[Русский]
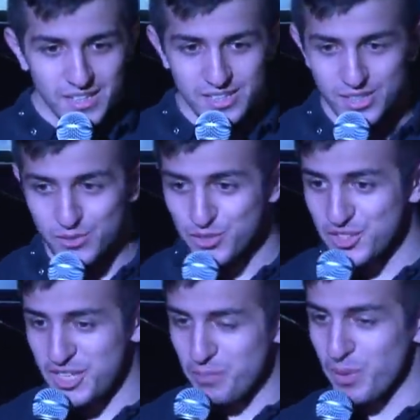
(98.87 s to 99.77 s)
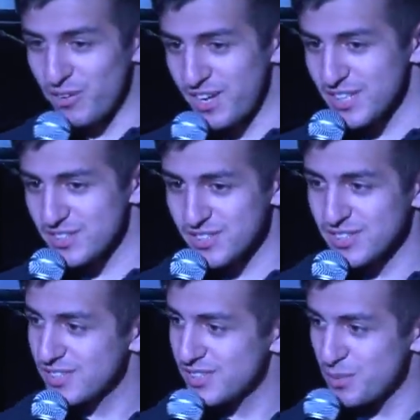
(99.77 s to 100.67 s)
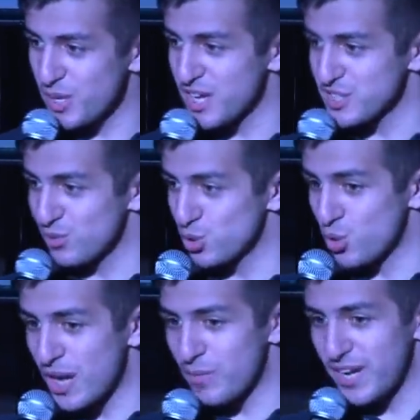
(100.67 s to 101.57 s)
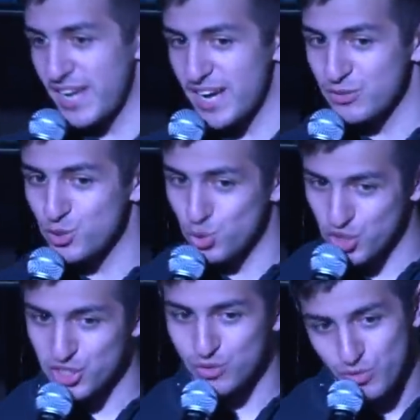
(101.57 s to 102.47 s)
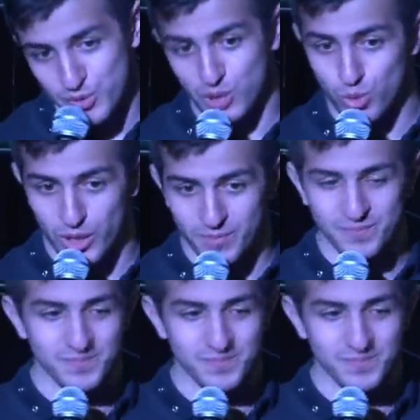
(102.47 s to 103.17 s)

Э, всем привет! Меня зовут Гурам, и я всю жизнь живу в Петербурге.